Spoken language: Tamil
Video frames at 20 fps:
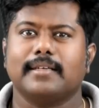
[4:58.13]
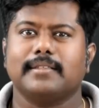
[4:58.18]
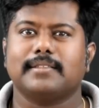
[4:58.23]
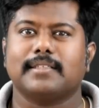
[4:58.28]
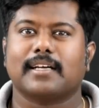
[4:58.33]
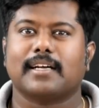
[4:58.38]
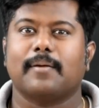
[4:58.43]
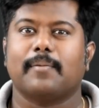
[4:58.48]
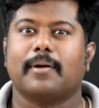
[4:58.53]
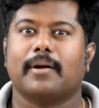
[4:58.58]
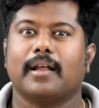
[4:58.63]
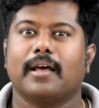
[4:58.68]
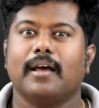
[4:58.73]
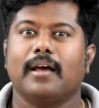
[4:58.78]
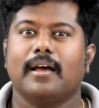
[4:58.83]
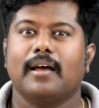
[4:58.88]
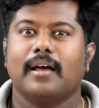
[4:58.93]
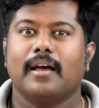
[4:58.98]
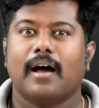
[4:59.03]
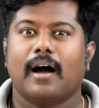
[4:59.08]
எக்கச்சக்கமான
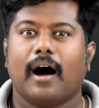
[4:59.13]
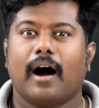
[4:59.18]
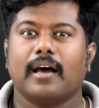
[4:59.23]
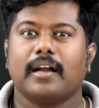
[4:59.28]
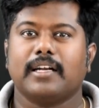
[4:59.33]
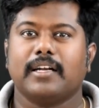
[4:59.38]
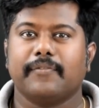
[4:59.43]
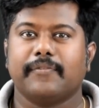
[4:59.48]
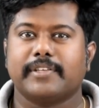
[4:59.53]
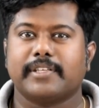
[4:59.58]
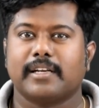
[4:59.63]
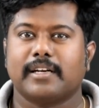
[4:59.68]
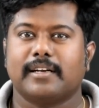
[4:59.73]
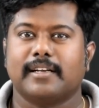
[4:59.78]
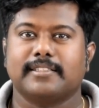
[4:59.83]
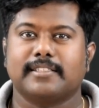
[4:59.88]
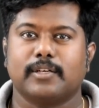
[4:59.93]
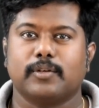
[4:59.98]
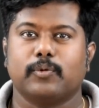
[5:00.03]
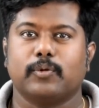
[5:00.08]
ஆர்டிஃபிஷியல்
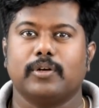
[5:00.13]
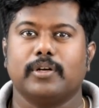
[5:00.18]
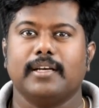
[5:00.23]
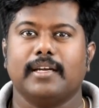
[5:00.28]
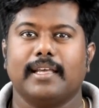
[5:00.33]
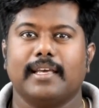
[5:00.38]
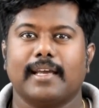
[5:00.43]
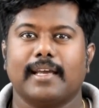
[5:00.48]
இன்டெலிஜென்ஸ் உண்டு